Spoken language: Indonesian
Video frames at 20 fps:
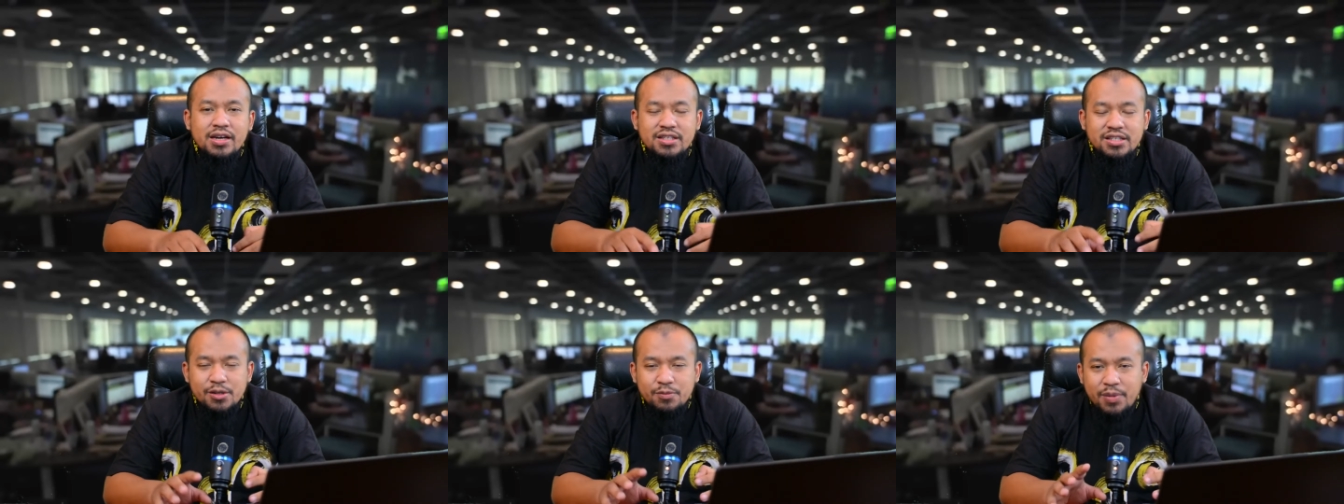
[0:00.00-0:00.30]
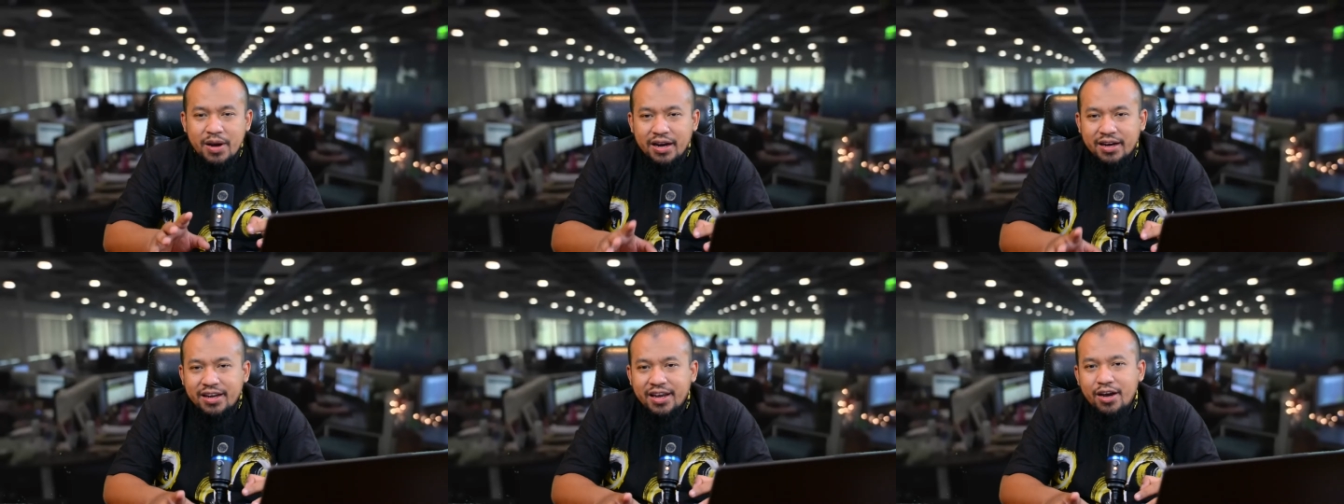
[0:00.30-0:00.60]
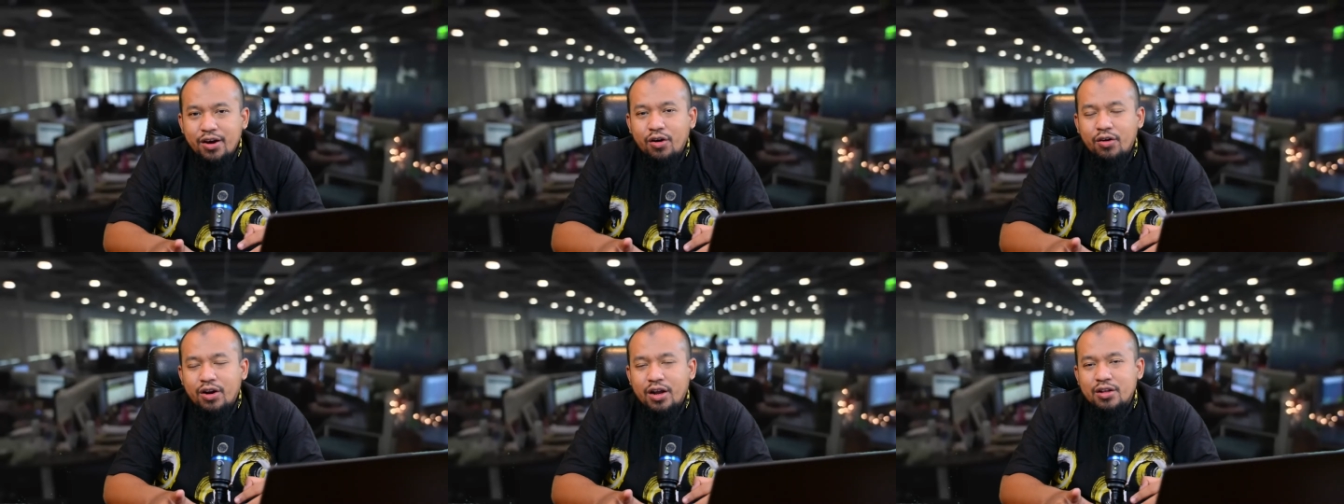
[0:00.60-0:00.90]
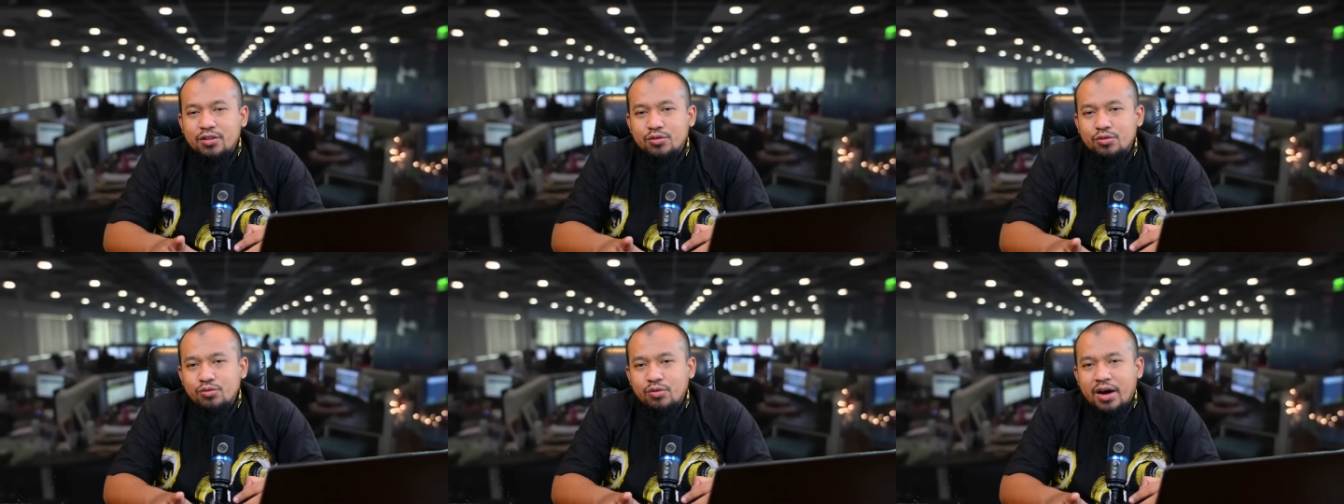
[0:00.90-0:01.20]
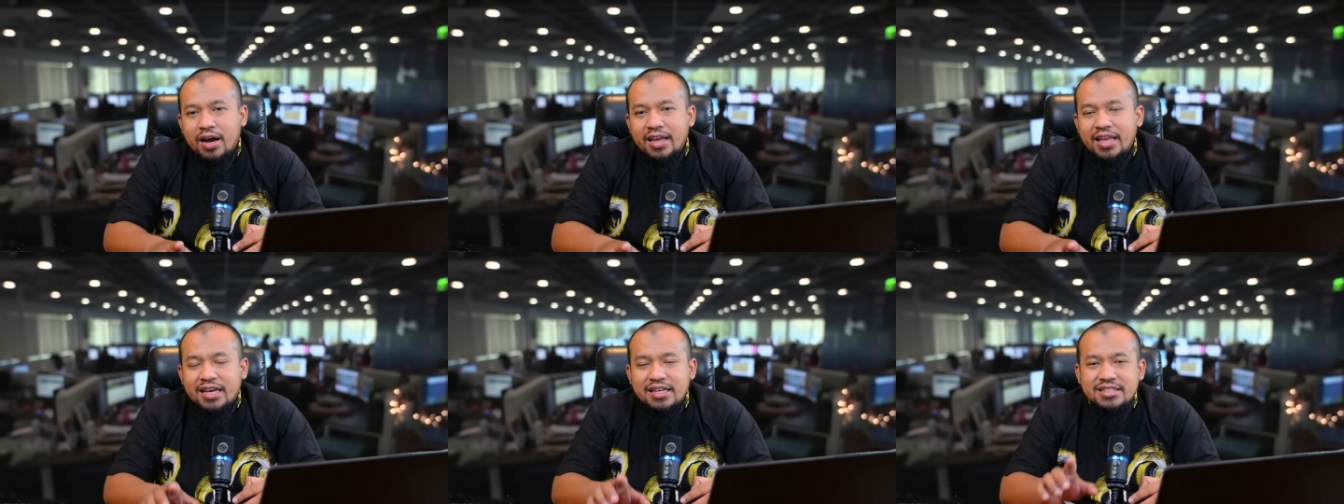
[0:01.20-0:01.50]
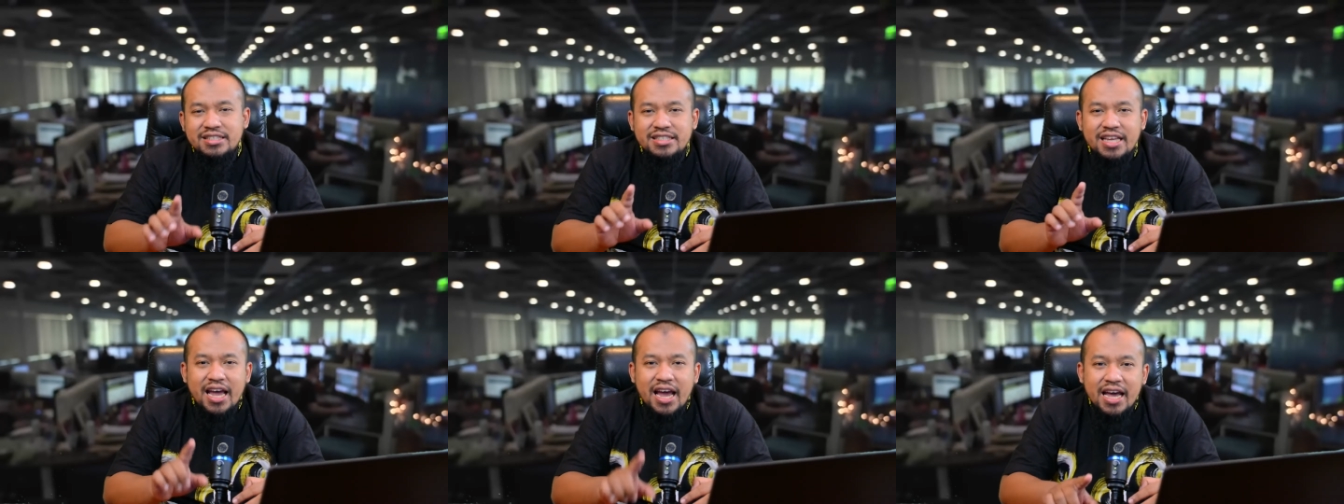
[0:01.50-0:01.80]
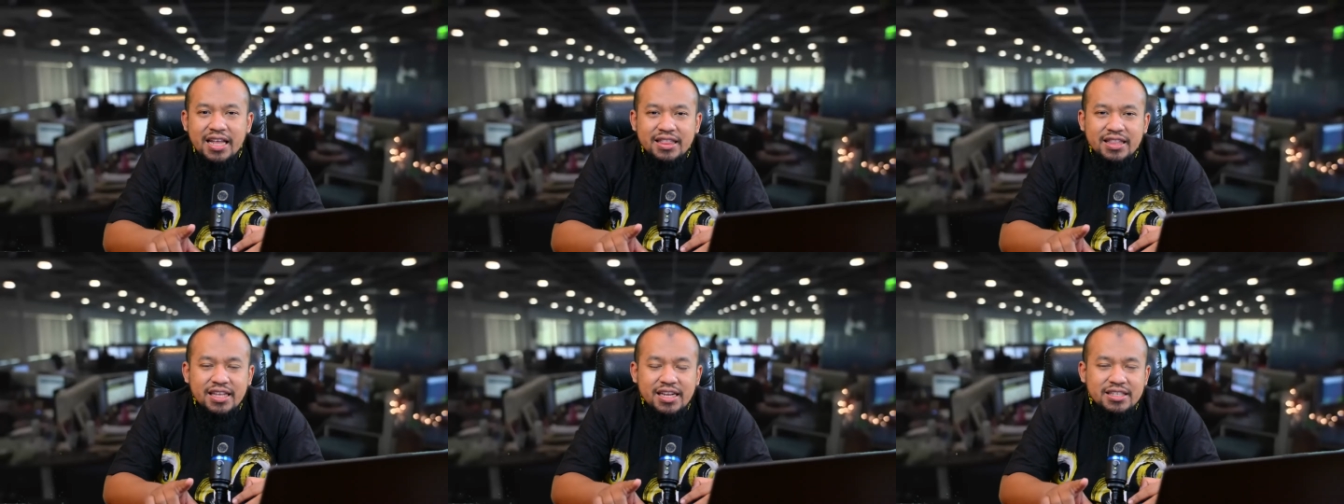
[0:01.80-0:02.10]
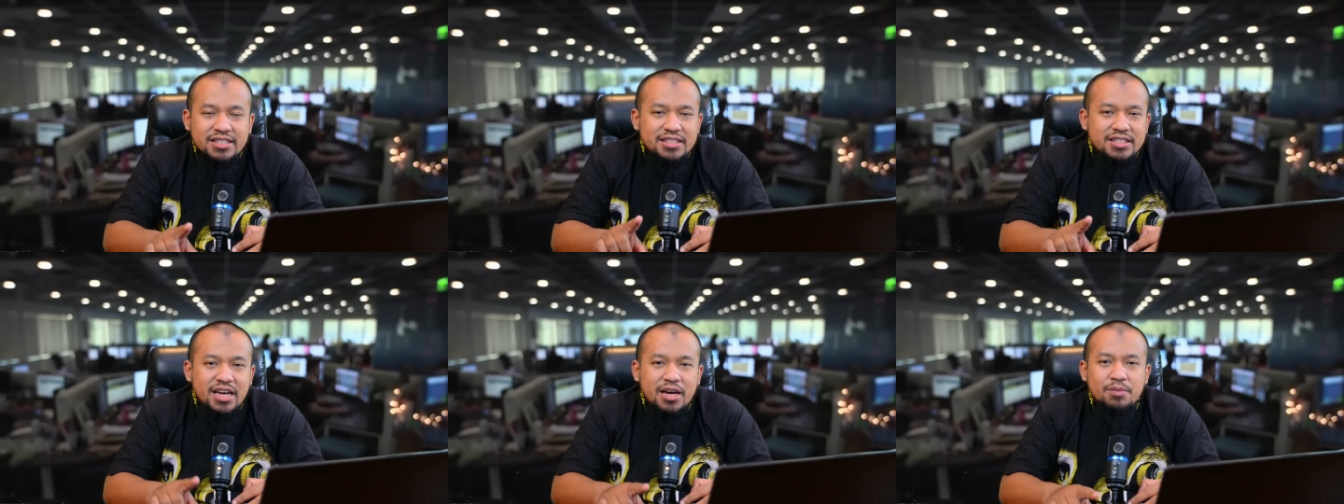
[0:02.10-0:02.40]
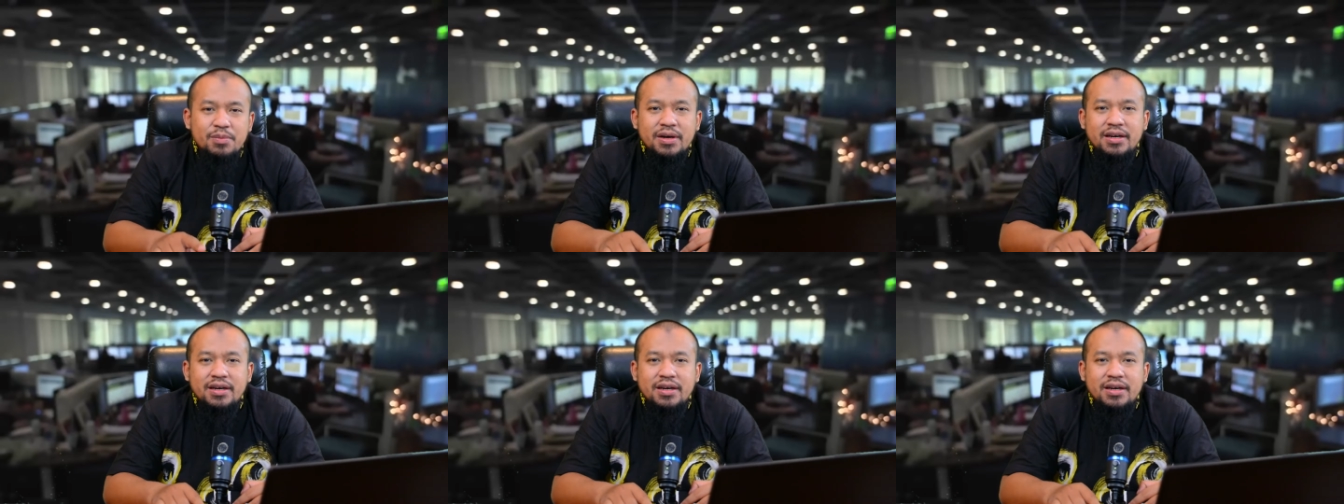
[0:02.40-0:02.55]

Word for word: sebagai orang tua yang saat ini sedang